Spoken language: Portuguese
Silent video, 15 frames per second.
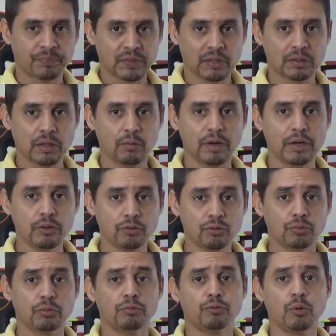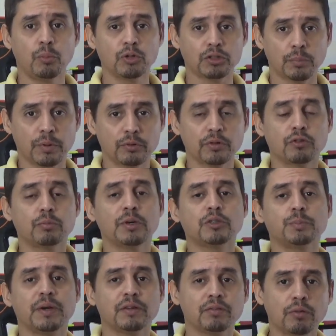Então é isso, vou mostrar para vocês umas
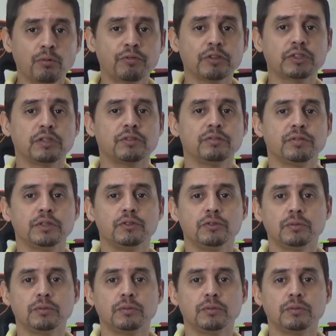peças, vamos fechar esse vídeo.